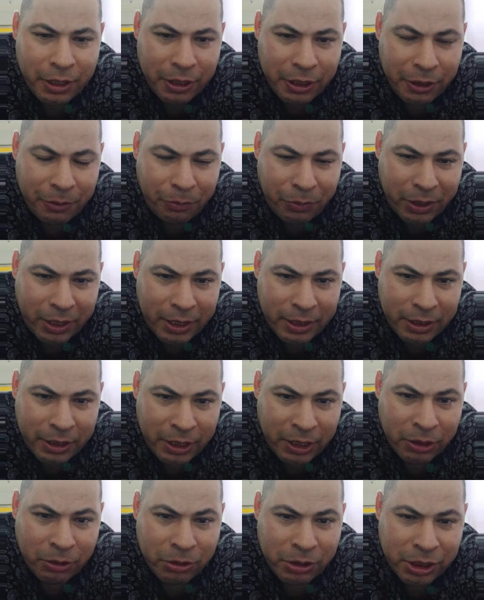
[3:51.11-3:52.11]
E para
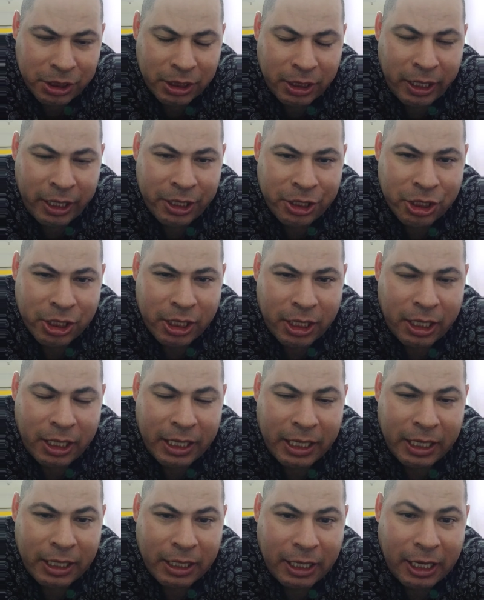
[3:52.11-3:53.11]
Deus
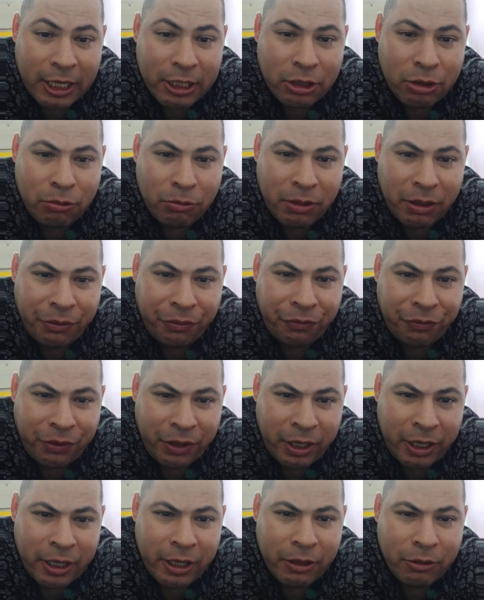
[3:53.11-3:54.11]
testar a tua
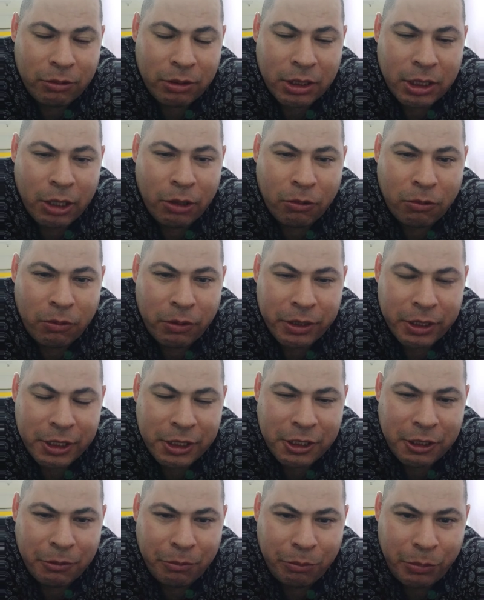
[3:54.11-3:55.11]
fé, o teu
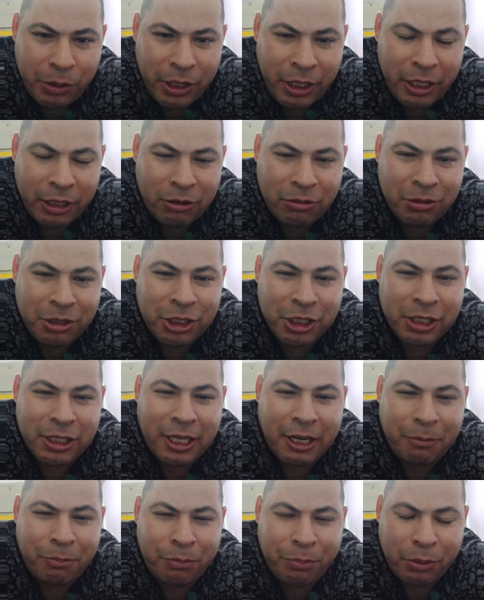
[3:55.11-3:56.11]
conhecimento, te
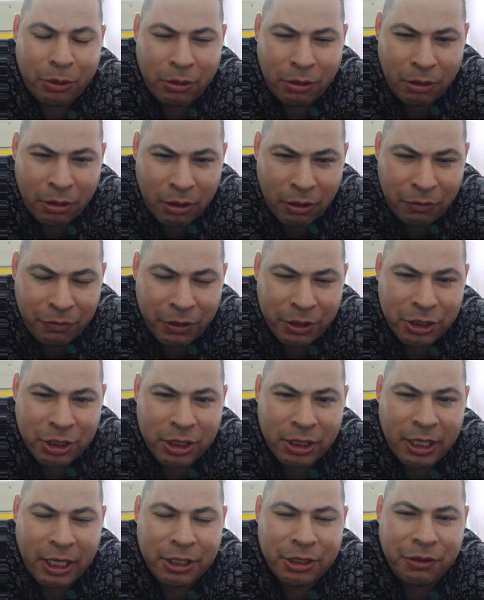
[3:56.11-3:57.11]
dá prova,
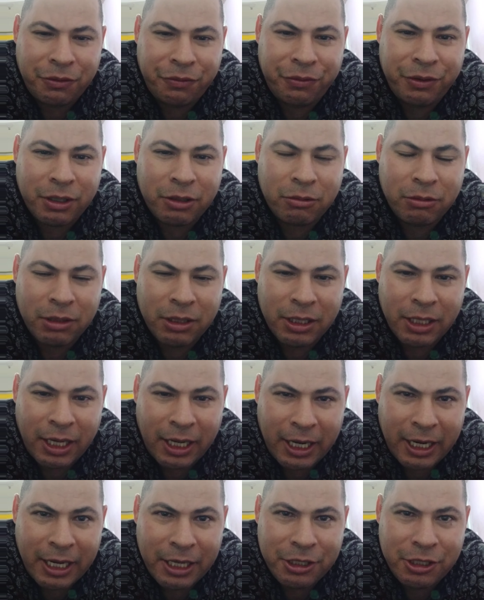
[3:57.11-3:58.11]
te dá
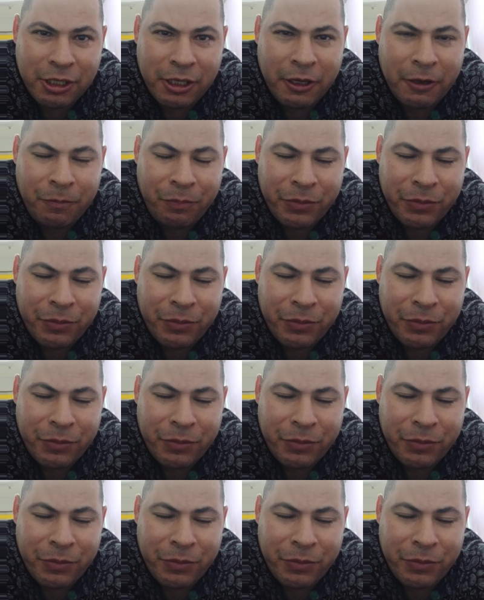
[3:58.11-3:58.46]
dificuldade,